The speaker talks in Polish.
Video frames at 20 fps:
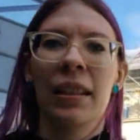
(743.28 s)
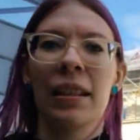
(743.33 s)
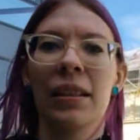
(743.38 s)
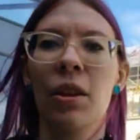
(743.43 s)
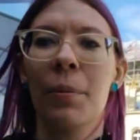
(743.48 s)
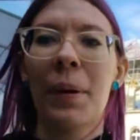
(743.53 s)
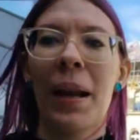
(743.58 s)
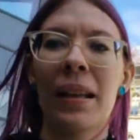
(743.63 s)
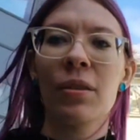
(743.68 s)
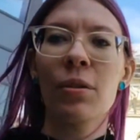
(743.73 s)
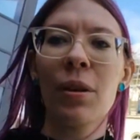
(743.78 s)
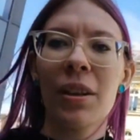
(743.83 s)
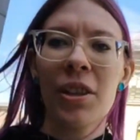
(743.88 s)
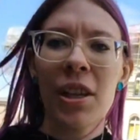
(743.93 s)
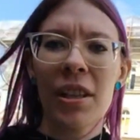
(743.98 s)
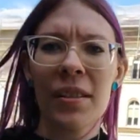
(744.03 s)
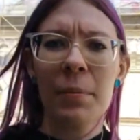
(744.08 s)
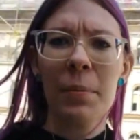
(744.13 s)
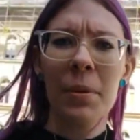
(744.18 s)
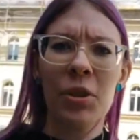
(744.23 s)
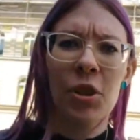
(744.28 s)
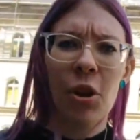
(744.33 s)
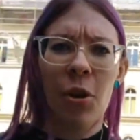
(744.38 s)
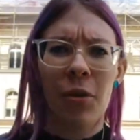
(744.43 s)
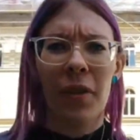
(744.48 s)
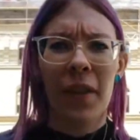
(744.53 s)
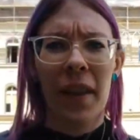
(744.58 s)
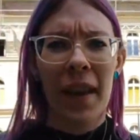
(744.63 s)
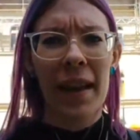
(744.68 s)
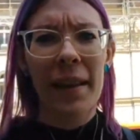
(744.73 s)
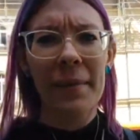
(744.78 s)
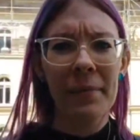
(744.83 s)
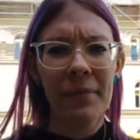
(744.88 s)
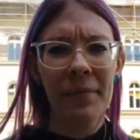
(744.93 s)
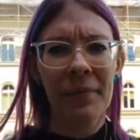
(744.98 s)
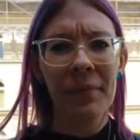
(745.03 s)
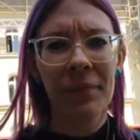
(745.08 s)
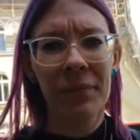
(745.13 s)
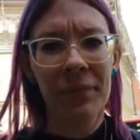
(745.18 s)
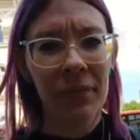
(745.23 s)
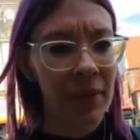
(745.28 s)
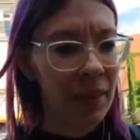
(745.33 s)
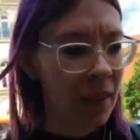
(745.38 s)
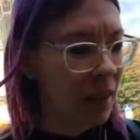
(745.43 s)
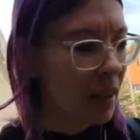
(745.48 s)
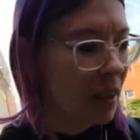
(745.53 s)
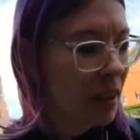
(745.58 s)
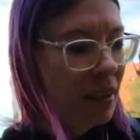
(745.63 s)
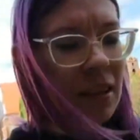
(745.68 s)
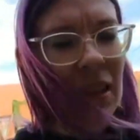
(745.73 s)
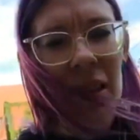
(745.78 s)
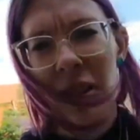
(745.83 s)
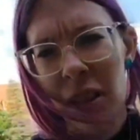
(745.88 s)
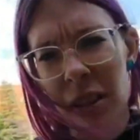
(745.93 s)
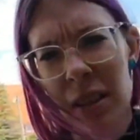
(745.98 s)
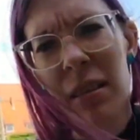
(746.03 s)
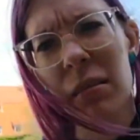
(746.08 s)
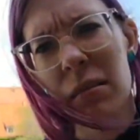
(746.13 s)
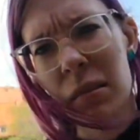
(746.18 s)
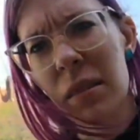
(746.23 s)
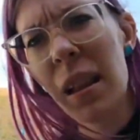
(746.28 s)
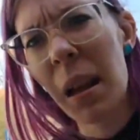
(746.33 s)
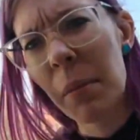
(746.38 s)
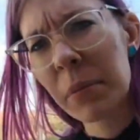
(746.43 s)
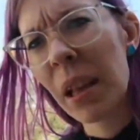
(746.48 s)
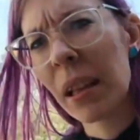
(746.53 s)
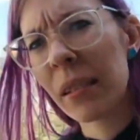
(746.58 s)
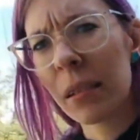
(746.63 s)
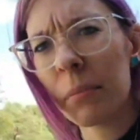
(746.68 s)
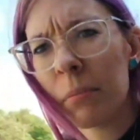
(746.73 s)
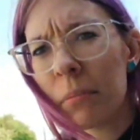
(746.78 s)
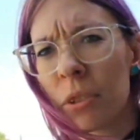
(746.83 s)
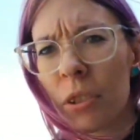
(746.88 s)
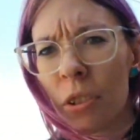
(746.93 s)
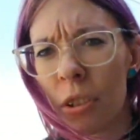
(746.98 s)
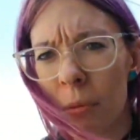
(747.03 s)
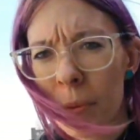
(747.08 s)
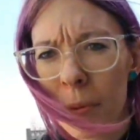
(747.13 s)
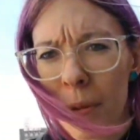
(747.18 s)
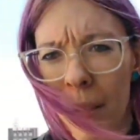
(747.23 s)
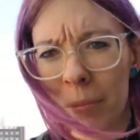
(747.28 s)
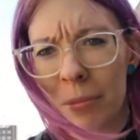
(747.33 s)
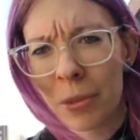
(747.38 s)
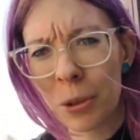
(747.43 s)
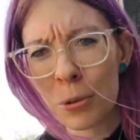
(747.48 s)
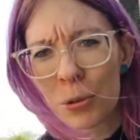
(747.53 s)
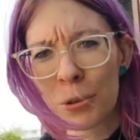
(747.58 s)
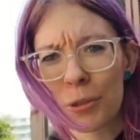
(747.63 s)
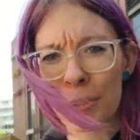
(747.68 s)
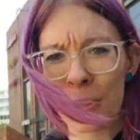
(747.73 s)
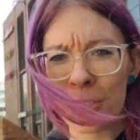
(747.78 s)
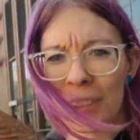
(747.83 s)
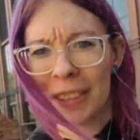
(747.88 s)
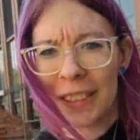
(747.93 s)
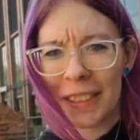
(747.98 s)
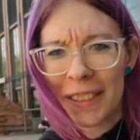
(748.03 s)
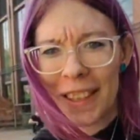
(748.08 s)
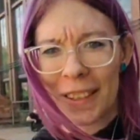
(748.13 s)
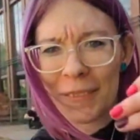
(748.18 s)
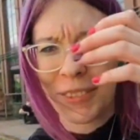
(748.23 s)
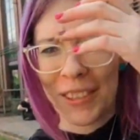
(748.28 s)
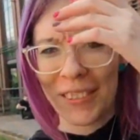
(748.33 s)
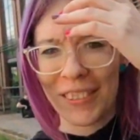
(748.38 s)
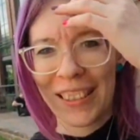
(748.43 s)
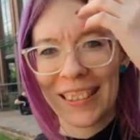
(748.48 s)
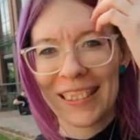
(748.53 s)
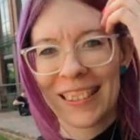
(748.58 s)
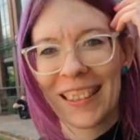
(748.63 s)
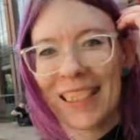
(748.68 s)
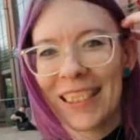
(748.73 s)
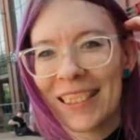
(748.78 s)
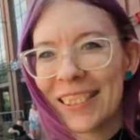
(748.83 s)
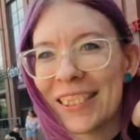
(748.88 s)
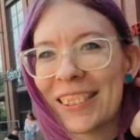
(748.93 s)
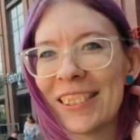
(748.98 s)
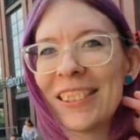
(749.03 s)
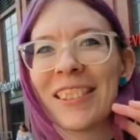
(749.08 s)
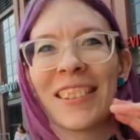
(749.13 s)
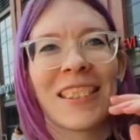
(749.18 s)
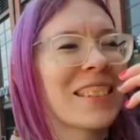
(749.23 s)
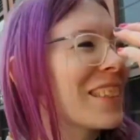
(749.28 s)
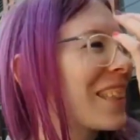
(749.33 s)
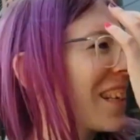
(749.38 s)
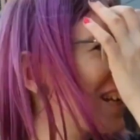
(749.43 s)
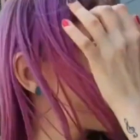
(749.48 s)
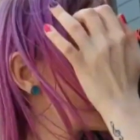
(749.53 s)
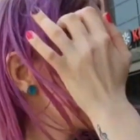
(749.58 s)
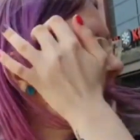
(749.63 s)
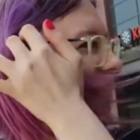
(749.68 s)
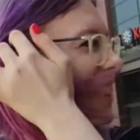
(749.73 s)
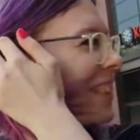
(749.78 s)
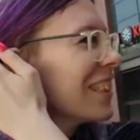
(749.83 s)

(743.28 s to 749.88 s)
z Dobra, słuchajcie, ja sobie siądę, ja się znam na tym, przecież robiłam to już y, na moim kanale 100 tysięcy razy.